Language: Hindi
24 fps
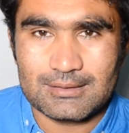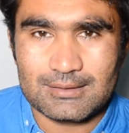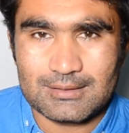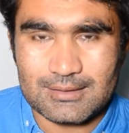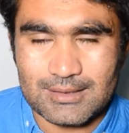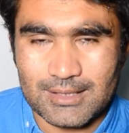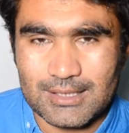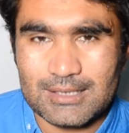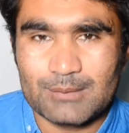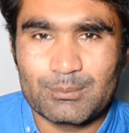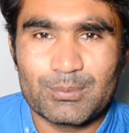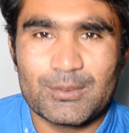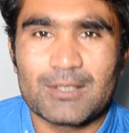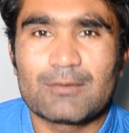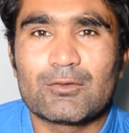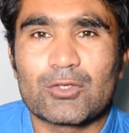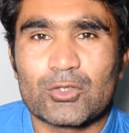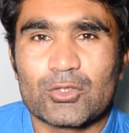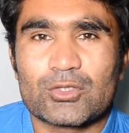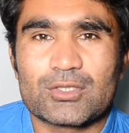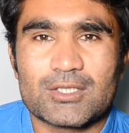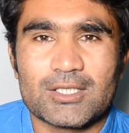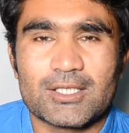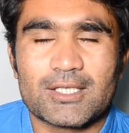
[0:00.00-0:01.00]
टाइप की वो
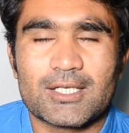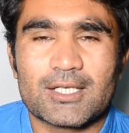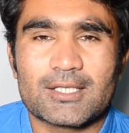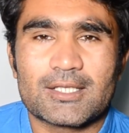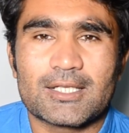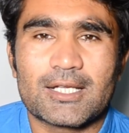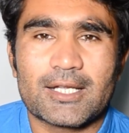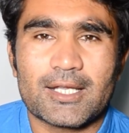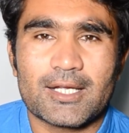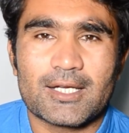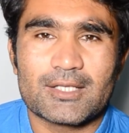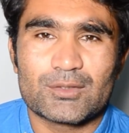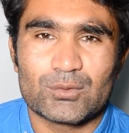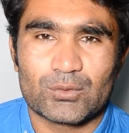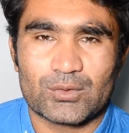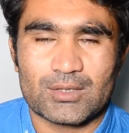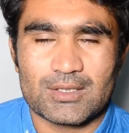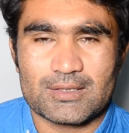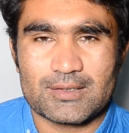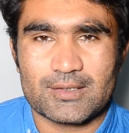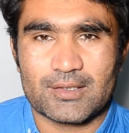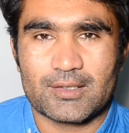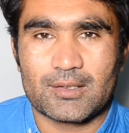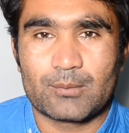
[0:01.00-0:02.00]
रोस्टिंग करता है कि आज उनका
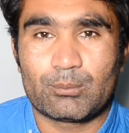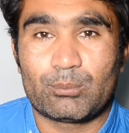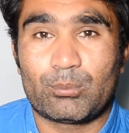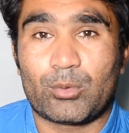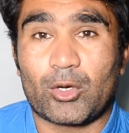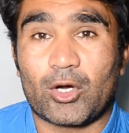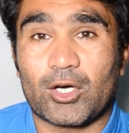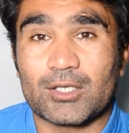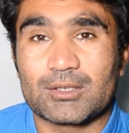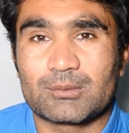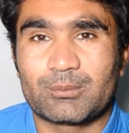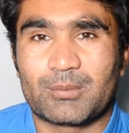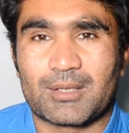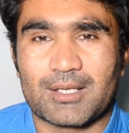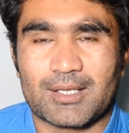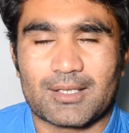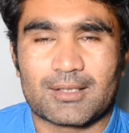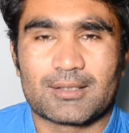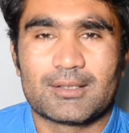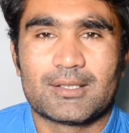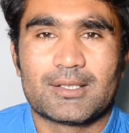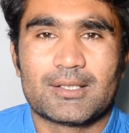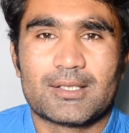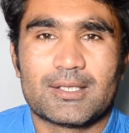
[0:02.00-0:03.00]
चैनल बहुत बड़ा
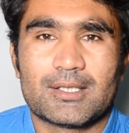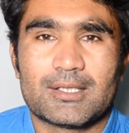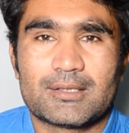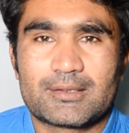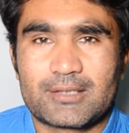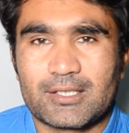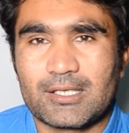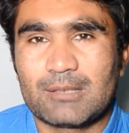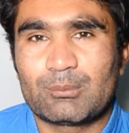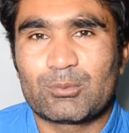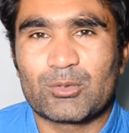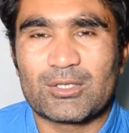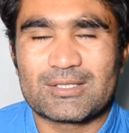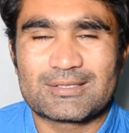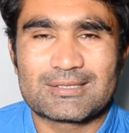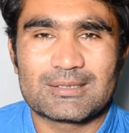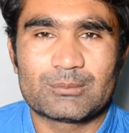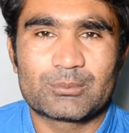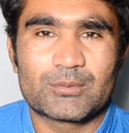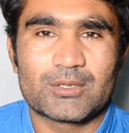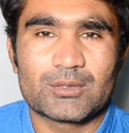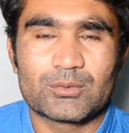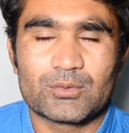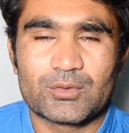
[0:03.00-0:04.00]
थ्री पॉइंट
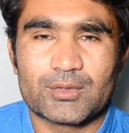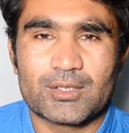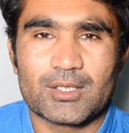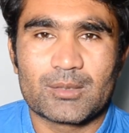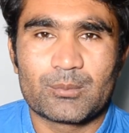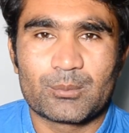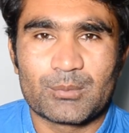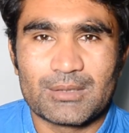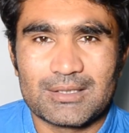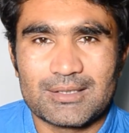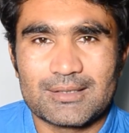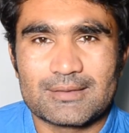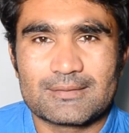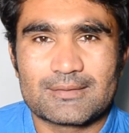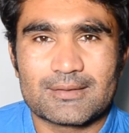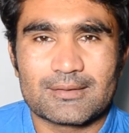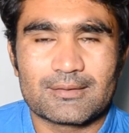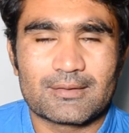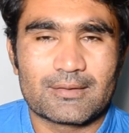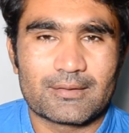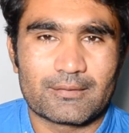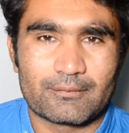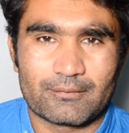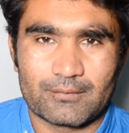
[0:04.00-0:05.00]
समथिंग उनके मिलियन
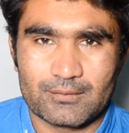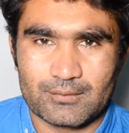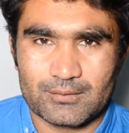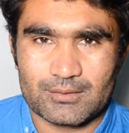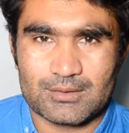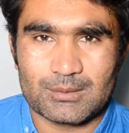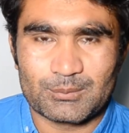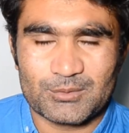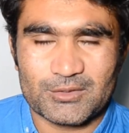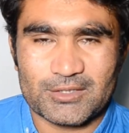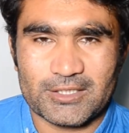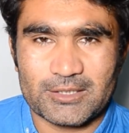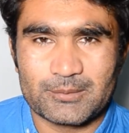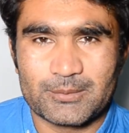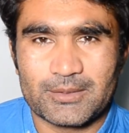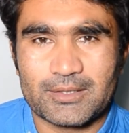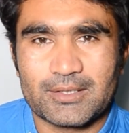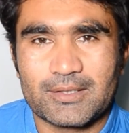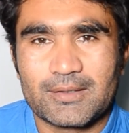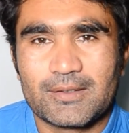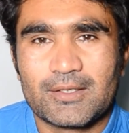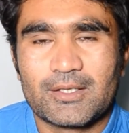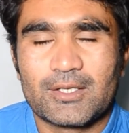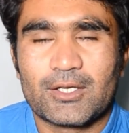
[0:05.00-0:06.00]
सब्सक्राइबर uh,
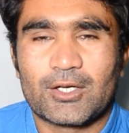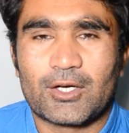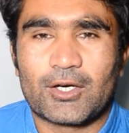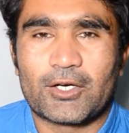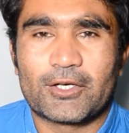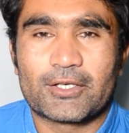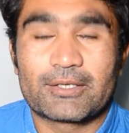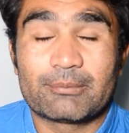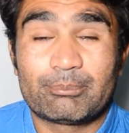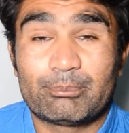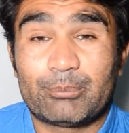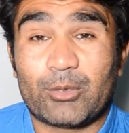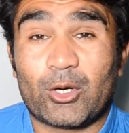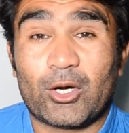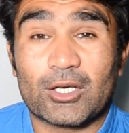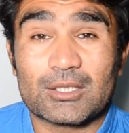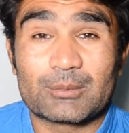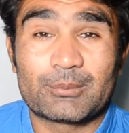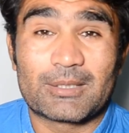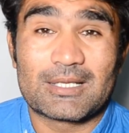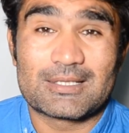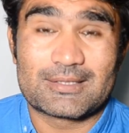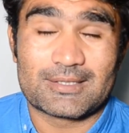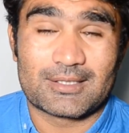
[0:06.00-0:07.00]
हैं और बहुत
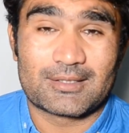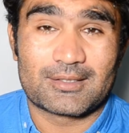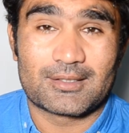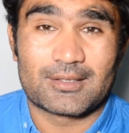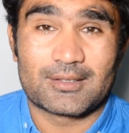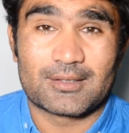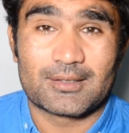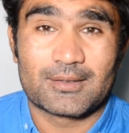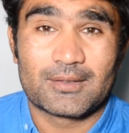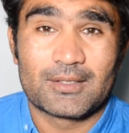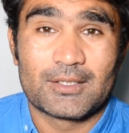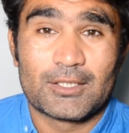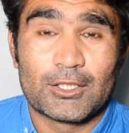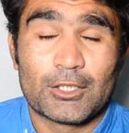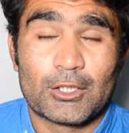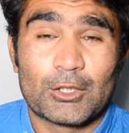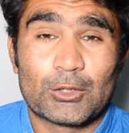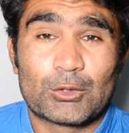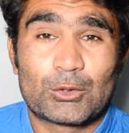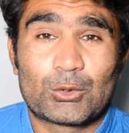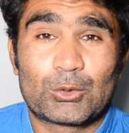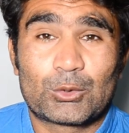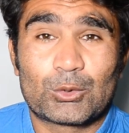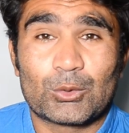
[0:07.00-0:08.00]
बड़ा चैनल है
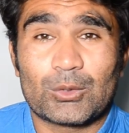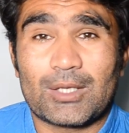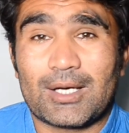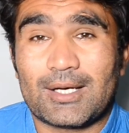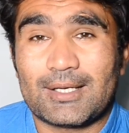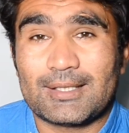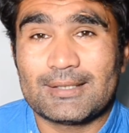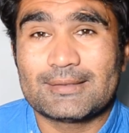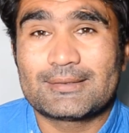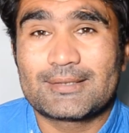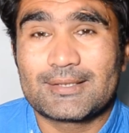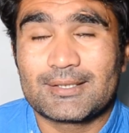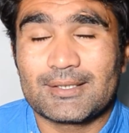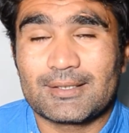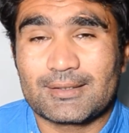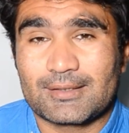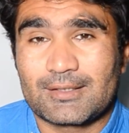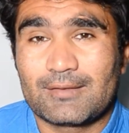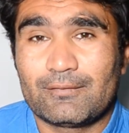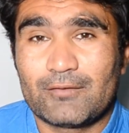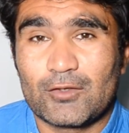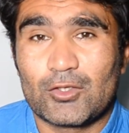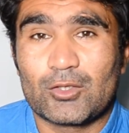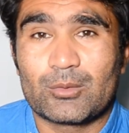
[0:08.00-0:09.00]
तो आज
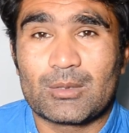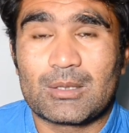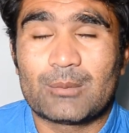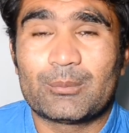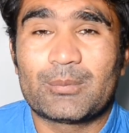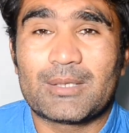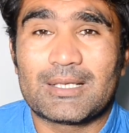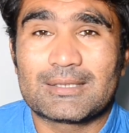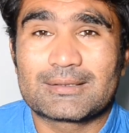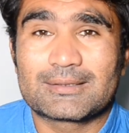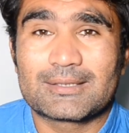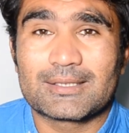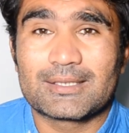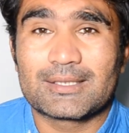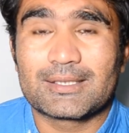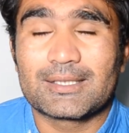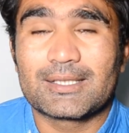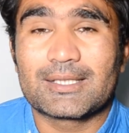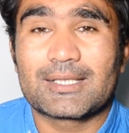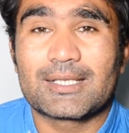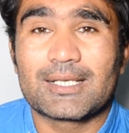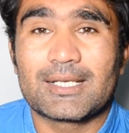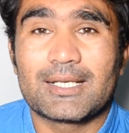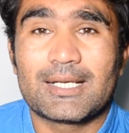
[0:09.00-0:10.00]
की वीडियो में हम बात
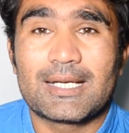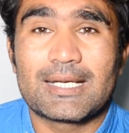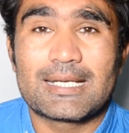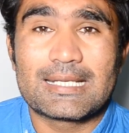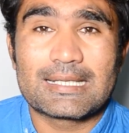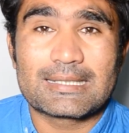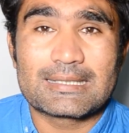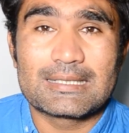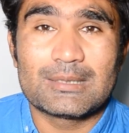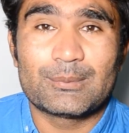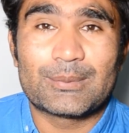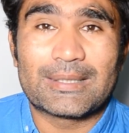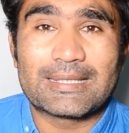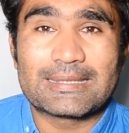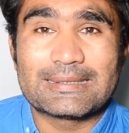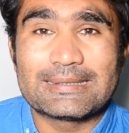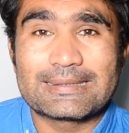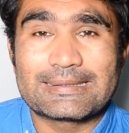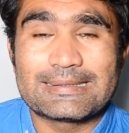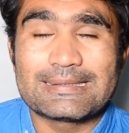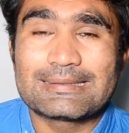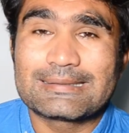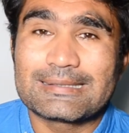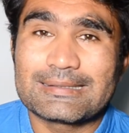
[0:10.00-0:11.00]
करेंगे कि डक्की भाई ने
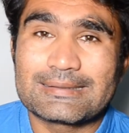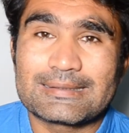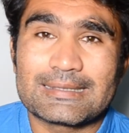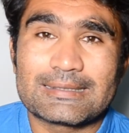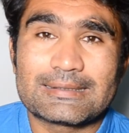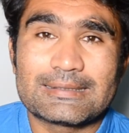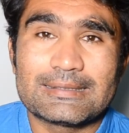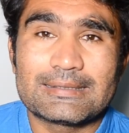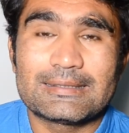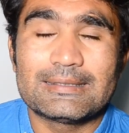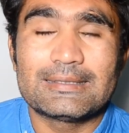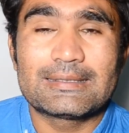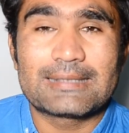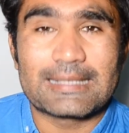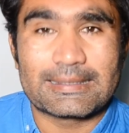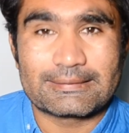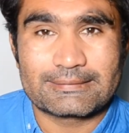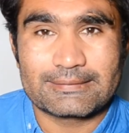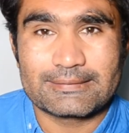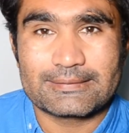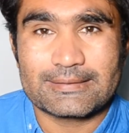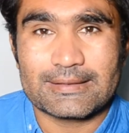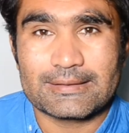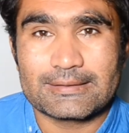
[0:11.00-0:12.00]
किससे शादी की
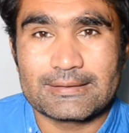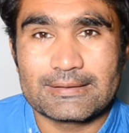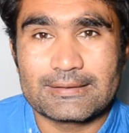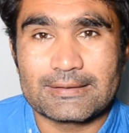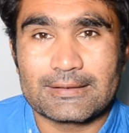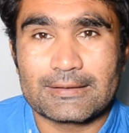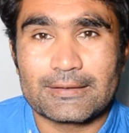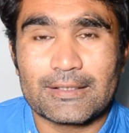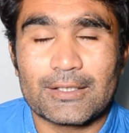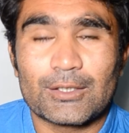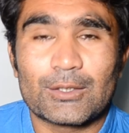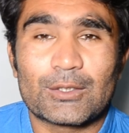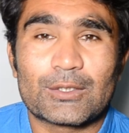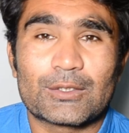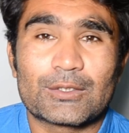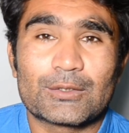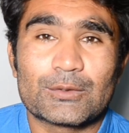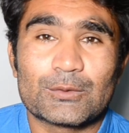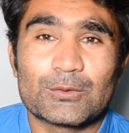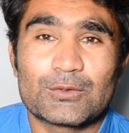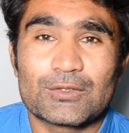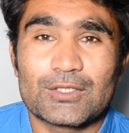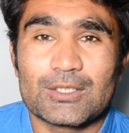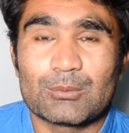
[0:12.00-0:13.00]
कैसे शादी कर रहा है और
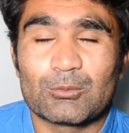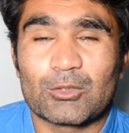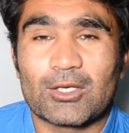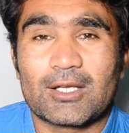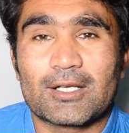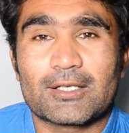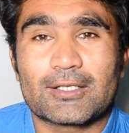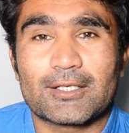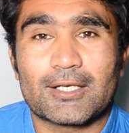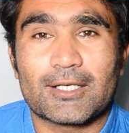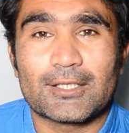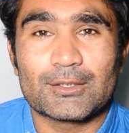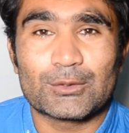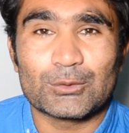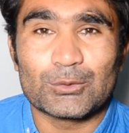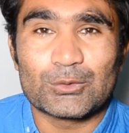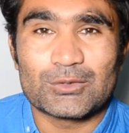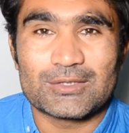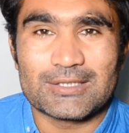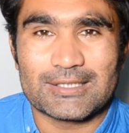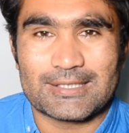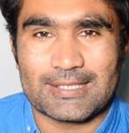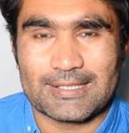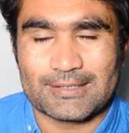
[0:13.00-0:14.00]
उसकी मुलाकात
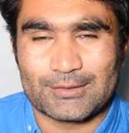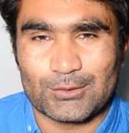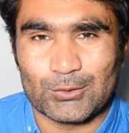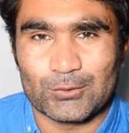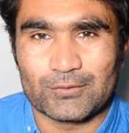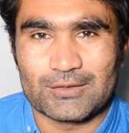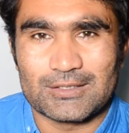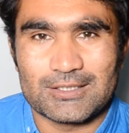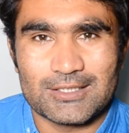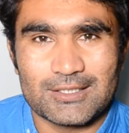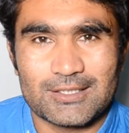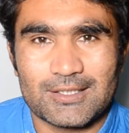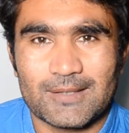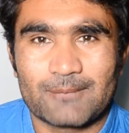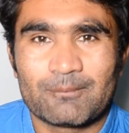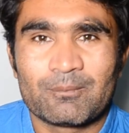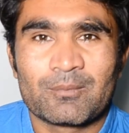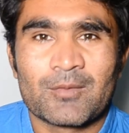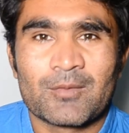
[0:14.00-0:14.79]
उससे कैसे हुई ठीक है